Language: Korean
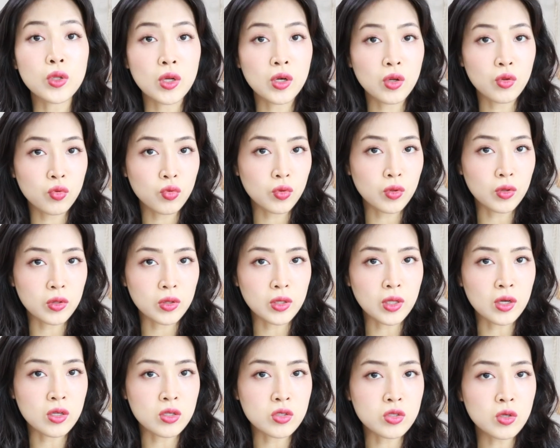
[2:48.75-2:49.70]
다닐 수
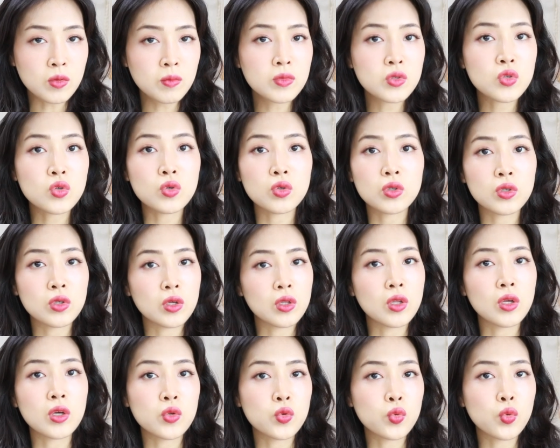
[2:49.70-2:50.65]
있다는 점? 저는 그게
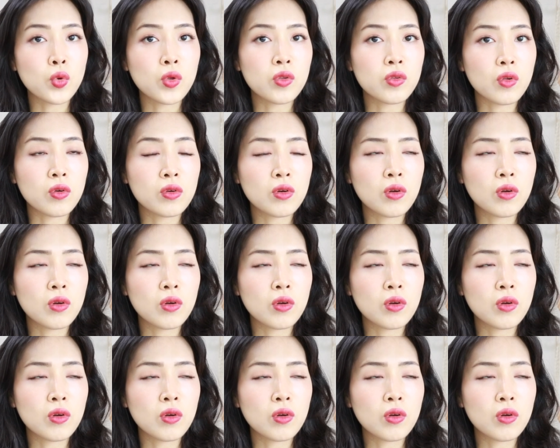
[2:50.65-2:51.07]
되게 좋았어요.